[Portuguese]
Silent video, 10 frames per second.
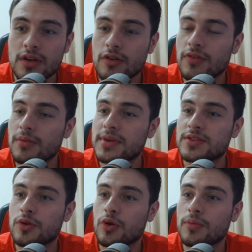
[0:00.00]
O
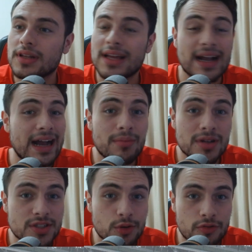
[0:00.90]
Fabrício Romano
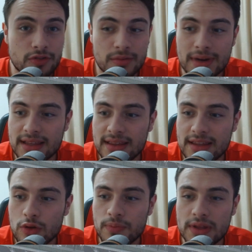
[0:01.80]
acaba de confirmar aqui
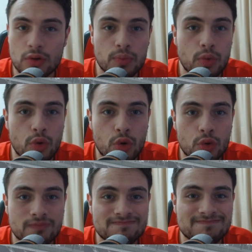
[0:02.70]
que o Pedro Porro